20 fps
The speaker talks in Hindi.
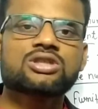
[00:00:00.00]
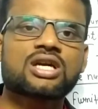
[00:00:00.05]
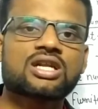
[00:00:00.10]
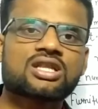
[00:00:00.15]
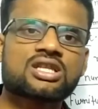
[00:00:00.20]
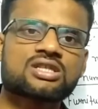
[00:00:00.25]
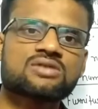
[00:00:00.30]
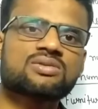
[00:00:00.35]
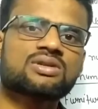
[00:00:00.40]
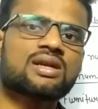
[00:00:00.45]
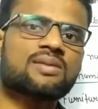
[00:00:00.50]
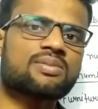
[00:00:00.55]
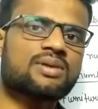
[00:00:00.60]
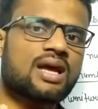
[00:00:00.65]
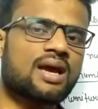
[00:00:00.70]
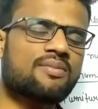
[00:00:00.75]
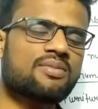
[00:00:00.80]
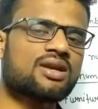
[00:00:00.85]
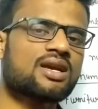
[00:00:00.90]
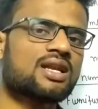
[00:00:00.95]
चार दस मिनट आप
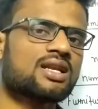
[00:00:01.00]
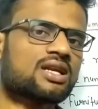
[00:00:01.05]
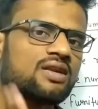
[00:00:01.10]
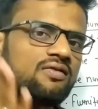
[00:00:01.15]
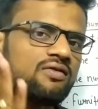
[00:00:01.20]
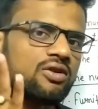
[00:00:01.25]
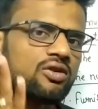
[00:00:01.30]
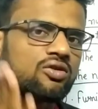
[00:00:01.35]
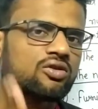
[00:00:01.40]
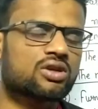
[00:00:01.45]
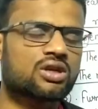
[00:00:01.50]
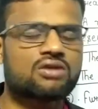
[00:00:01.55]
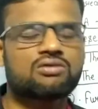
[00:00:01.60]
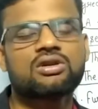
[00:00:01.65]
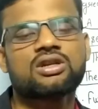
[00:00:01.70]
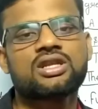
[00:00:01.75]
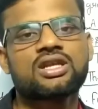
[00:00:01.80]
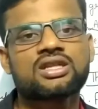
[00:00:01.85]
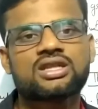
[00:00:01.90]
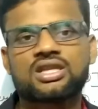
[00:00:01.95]
टाइम निकाल कर वीडियो को
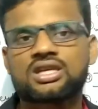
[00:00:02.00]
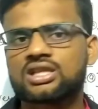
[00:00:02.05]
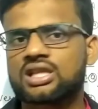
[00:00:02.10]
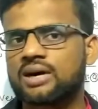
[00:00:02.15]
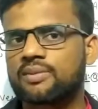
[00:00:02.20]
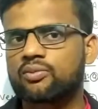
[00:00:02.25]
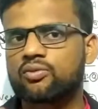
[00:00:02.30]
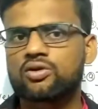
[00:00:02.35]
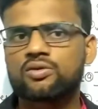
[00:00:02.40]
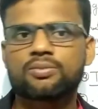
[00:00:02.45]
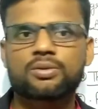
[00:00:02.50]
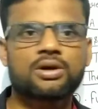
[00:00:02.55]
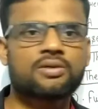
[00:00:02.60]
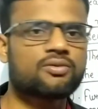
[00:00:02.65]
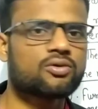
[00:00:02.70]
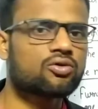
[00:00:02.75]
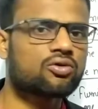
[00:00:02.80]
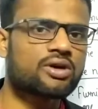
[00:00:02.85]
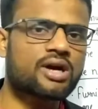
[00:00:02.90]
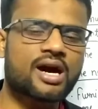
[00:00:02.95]
रेगुलर देखते हैं तो आपको ही
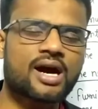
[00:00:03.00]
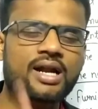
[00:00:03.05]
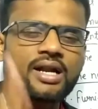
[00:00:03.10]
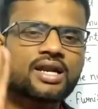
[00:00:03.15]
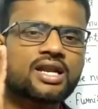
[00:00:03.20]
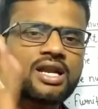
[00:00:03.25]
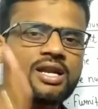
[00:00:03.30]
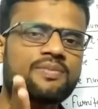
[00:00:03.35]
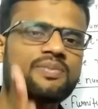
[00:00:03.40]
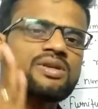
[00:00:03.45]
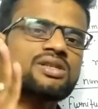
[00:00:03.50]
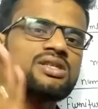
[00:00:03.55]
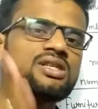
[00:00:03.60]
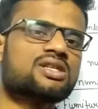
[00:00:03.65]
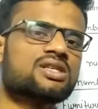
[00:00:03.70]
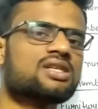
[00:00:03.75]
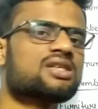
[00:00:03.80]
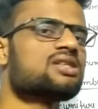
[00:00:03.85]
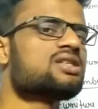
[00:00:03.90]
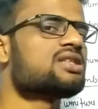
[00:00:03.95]
प्रॉफिट होगा हंड्रेड
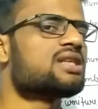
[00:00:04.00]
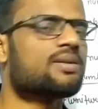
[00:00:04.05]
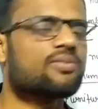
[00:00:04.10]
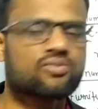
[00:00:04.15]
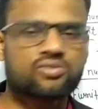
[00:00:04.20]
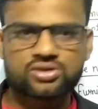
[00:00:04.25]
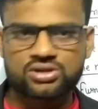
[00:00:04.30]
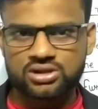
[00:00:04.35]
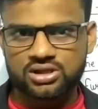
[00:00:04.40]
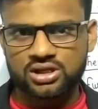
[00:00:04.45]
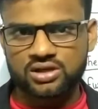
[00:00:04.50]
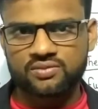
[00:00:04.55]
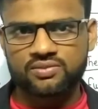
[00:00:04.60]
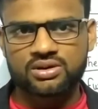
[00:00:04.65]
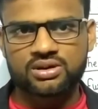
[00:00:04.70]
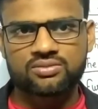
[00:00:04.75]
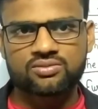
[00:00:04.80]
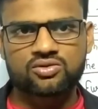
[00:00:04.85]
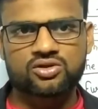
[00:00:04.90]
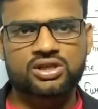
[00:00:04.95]
परसेंट इंग्लिश आपको
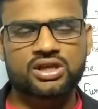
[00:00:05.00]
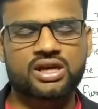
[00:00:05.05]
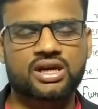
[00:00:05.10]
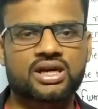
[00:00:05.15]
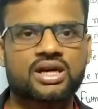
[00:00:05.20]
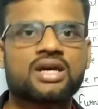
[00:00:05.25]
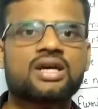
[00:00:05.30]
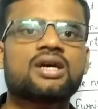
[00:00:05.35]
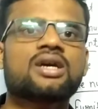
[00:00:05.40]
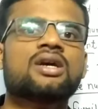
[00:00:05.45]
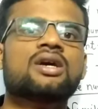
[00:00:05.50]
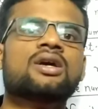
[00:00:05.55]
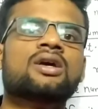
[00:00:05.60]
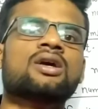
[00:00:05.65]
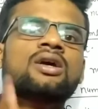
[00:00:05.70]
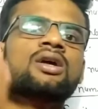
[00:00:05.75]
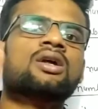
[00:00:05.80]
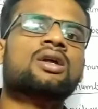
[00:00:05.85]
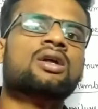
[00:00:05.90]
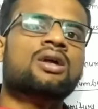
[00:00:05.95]
कंफर्म हो जाएगा
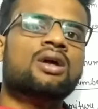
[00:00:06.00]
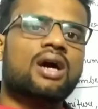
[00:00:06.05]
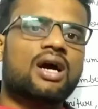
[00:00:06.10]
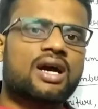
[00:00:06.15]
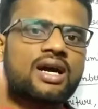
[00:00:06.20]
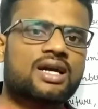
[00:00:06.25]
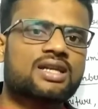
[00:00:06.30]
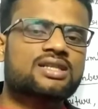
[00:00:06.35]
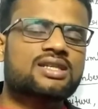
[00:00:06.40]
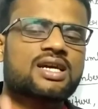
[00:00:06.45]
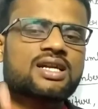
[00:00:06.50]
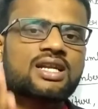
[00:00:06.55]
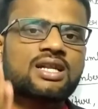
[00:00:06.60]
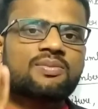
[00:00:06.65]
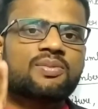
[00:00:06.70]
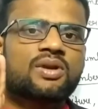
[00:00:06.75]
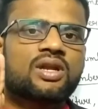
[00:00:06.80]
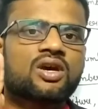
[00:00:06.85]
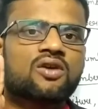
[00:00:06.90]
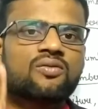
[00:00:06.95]
अगर चैनल
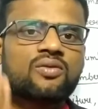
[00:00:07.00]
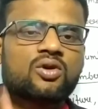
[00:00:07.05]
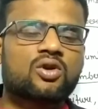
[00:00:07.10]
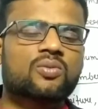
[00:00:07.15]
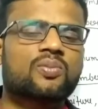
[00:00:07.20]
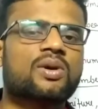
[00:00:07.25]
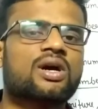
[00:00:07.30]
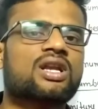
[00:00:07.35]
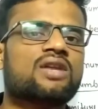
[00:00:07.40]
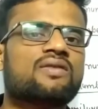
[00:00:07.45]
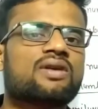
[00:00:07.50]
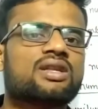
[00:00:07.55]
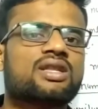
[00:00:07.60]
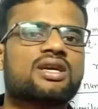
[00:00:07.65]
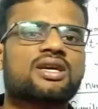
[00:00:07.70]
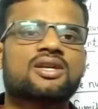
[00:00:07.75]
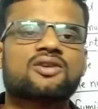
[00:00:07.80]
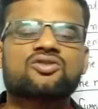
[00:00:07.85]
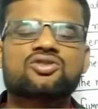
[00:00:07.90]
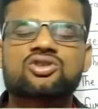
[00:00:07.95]
पर नए वीडियो पहली बार
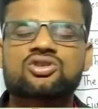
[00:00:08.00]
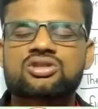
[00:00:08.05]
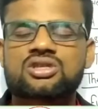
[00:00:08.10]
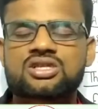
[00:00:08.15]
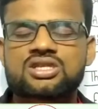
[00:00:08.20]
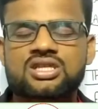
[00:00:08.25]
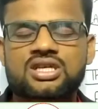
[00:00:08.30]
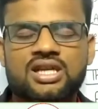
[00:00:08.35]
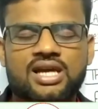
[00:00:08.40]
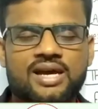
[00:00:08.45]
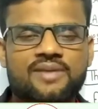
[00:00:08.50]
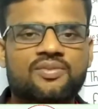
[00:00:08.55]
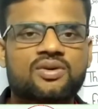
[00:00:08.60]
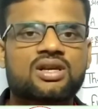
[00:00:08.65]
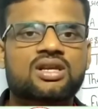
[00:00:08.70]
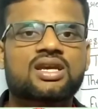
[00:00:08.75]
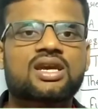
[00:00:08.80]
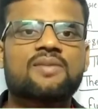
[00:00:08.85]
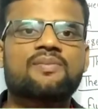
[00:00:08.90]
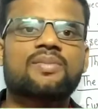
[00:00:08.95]
देख रहे हो चैनल सब्सक्राइब
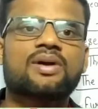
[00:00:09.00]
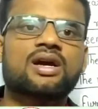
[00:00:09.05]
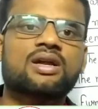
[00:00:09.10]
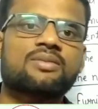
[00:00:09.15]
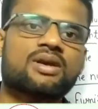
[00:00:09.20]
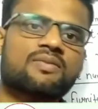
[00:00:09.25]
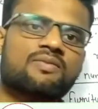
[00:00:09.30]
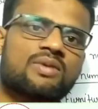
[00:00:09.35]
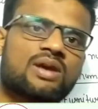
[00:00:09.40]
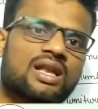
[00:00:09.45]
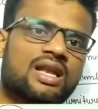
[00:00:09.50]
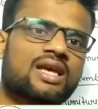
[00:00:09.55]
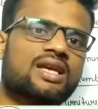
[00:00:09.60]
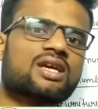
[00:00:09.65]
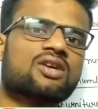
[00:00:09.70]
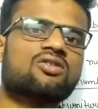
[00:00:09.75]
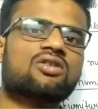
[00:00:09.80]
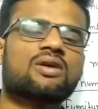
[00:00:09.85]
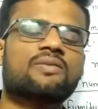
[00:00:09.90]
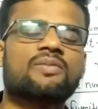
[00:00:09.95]
करके बगल में एक बेल
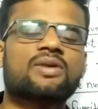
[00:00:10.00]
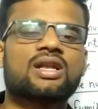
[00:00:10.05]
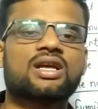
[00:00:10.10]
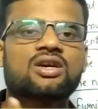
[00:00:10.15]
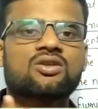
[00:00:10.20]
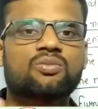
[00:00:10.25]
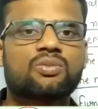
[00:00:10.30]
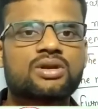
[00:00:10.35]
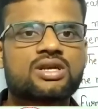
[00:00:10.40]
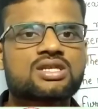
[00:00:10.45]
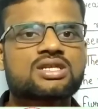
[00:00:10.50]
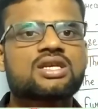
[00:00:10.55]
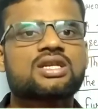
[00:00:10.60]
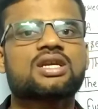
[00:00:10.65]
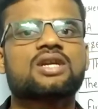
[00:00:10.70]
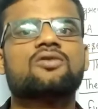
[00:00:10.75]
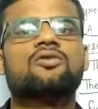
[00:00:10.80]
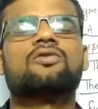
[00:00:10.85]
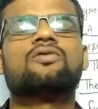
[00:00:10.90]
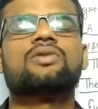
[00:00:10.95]
आइकन होगा बेल आइकन प्रेस
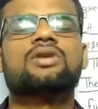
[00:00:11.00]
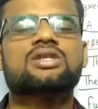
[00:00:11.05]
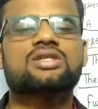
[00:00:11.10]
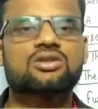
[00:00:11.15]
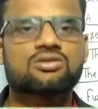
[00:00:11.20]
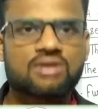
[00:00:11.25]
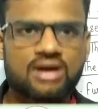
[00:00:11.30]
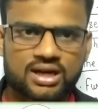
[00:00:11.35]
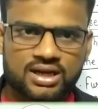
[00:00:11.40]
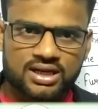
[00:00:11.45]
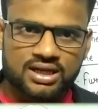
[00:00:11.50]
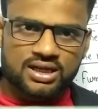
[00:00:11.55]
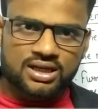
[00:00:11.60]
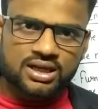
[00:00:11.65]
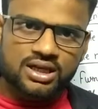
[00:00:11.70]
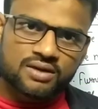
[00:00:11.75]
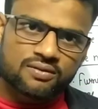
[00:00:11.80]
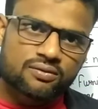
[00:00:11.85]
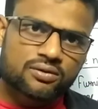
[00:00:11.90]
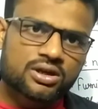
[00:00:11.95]
करके नोटिफिकेशन को ऑन करना
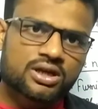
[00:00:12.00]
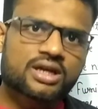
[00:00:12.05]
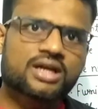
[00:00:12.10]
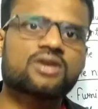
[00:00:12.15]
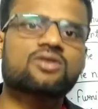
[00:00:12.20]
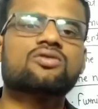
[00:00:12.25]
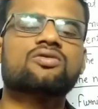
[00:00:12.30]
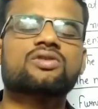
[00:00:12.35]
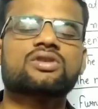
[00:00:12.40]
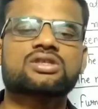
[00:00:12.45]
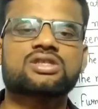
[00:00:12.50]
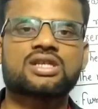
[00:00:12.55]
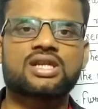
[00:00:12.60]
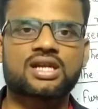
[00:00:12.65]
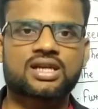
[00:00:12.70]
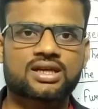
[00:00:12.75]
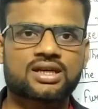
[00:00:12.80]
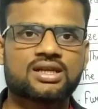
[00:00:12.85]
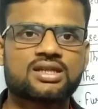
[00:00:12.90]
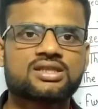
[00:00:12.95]
नहीं भूलिएगा नोटिफिकेशन
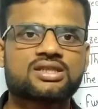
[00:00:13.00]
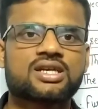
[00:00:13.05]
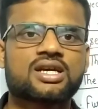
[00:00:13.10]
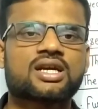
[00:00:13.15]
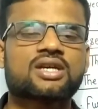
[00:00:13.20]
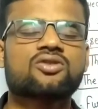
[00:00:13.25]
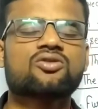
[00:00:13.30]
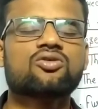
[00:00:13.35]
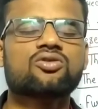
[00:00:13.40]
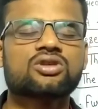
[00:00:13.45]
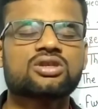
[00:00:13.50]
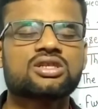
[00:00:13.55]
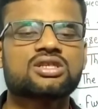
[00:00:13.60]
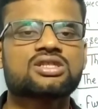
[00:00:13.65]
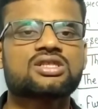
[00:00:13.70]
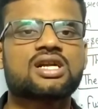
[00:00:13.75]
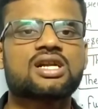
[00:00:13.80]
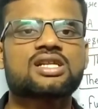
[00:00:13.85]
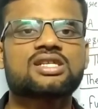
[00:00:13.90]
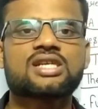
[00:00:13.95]
ऑन कर लीजिएगा क्योंकि
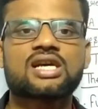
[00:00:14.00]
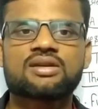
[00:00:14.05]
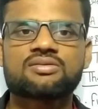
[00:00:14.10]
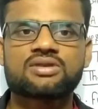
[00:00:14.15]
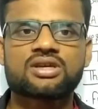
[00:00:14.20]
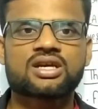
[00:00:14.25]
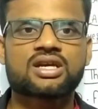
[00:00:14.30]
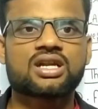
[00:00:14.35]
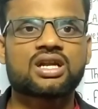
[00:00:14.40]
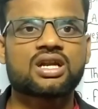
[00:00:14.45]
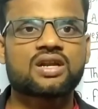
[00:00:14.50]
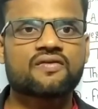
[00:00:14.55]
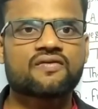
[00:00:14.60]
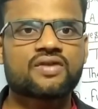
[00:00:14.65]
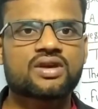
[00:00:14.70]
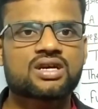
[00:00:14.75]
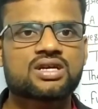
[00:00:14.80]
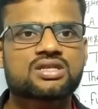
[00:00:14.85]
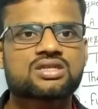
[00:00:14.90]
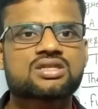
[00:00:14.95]
साढ़े चार बजे करेंट
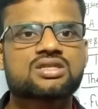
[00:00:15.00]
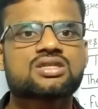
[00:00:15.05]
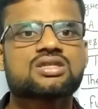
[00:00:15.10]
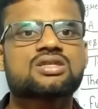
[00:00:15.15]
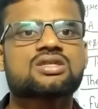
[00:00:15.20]
अफेयर्स